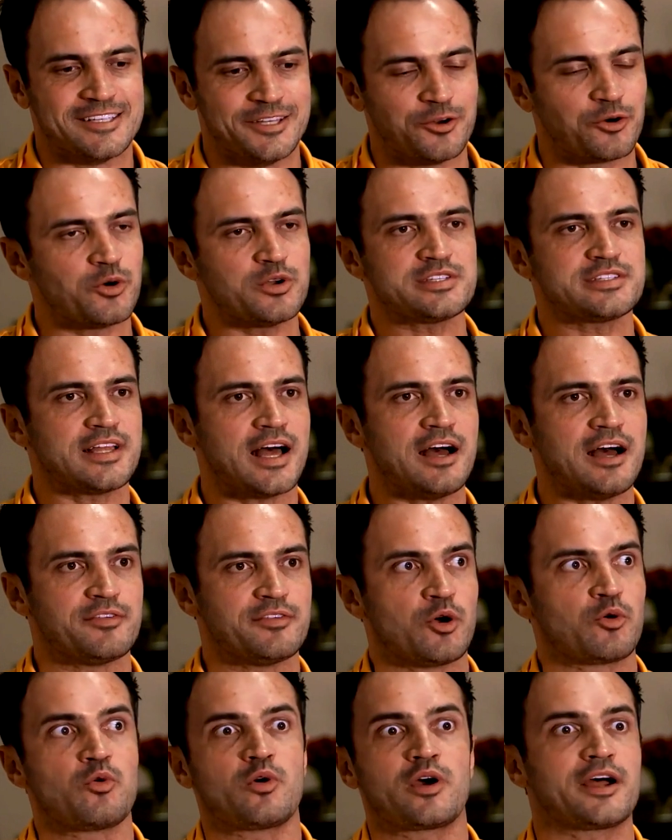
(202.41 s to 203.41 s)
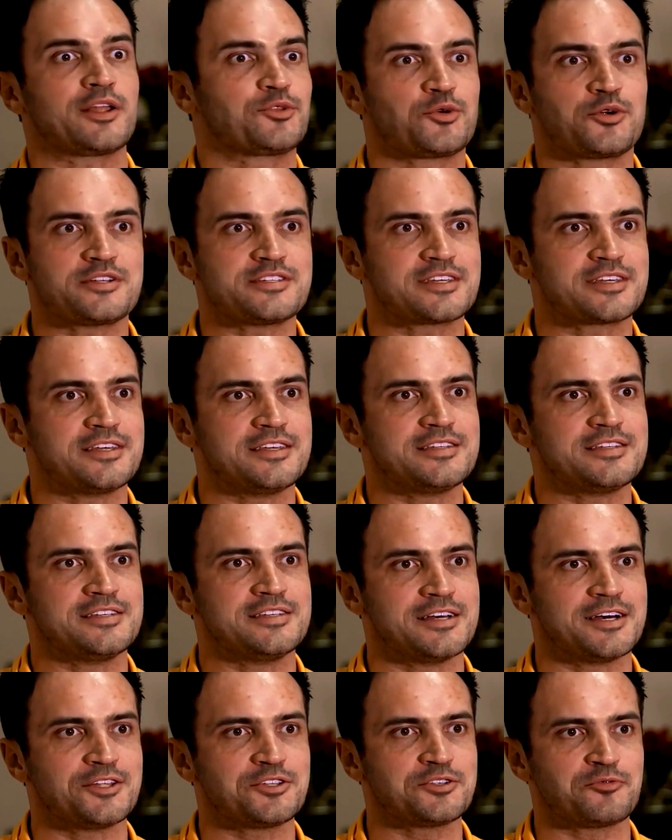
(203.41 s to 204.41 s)
E eu gostava, e eu com 14,
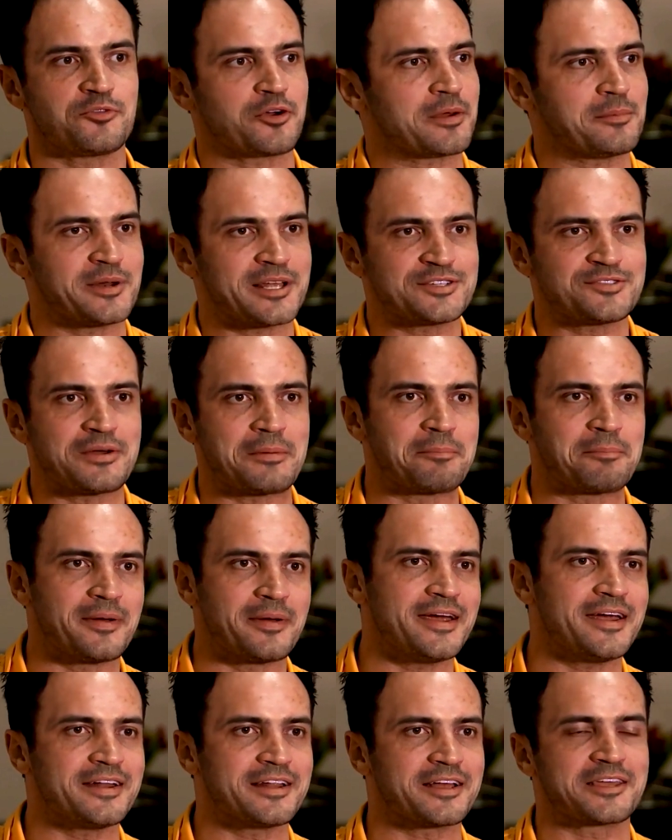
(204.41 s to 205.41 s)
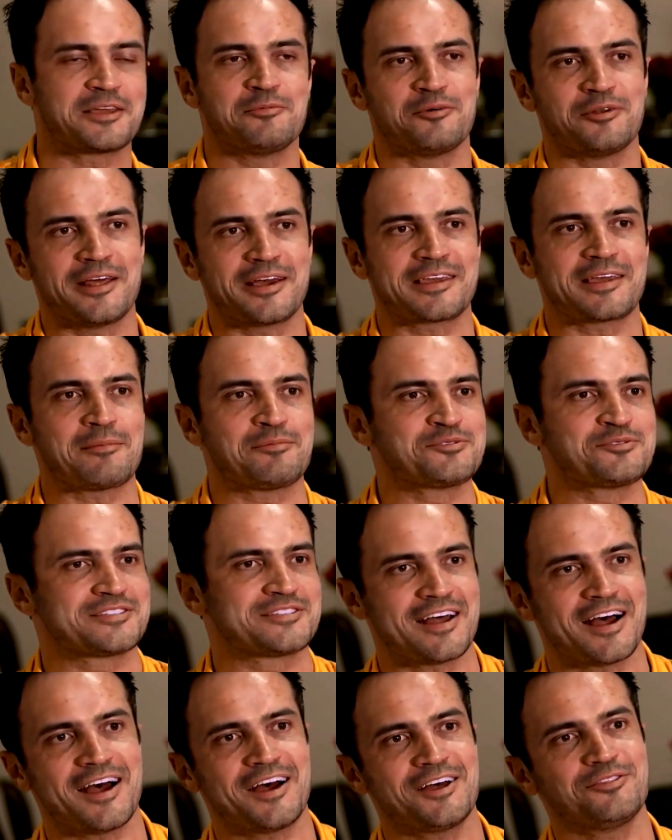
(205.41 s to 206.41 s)
15 anos, vou quebrar sua perna, que moleque
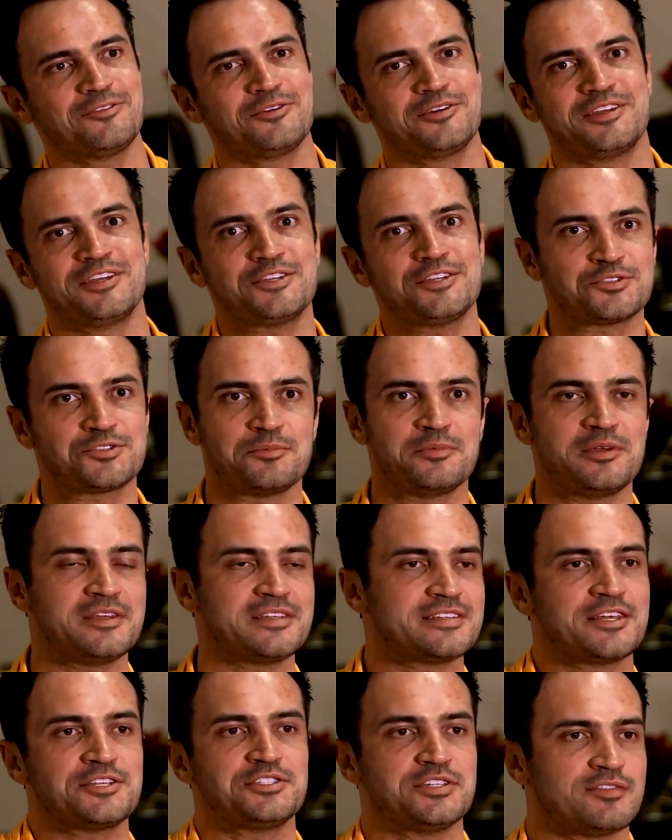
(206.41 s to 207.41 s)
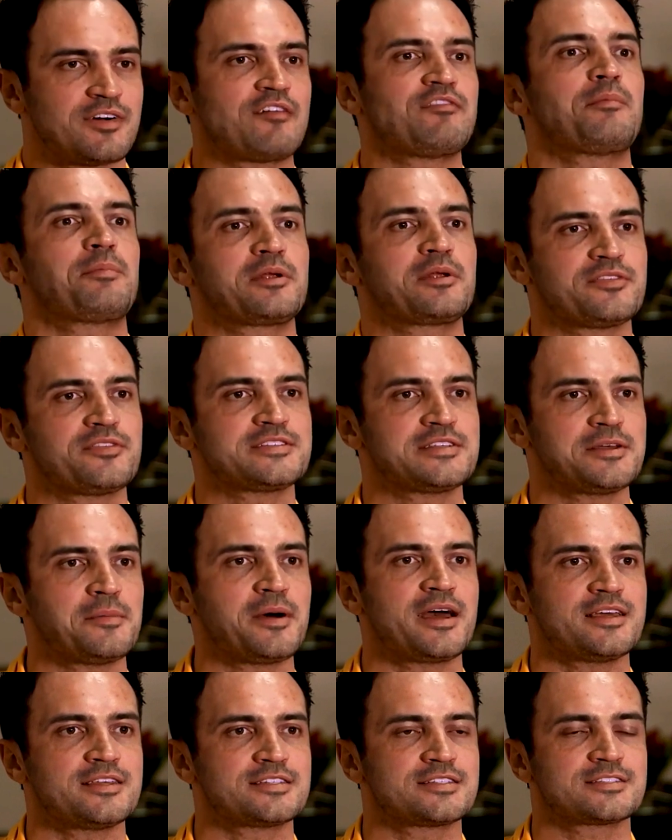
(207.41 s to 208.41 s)
abusado, e isso me incentivava para fazer
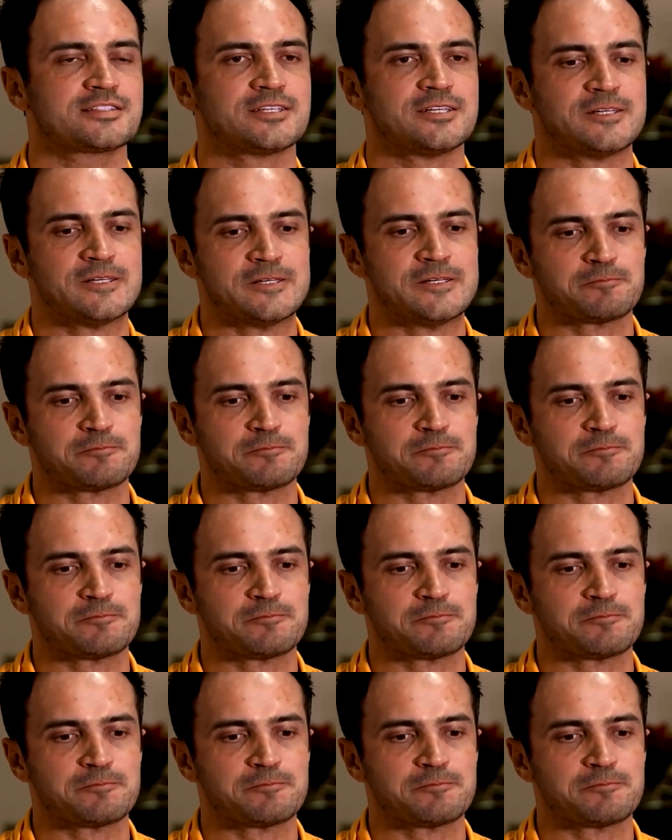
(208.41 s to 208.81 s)
mais.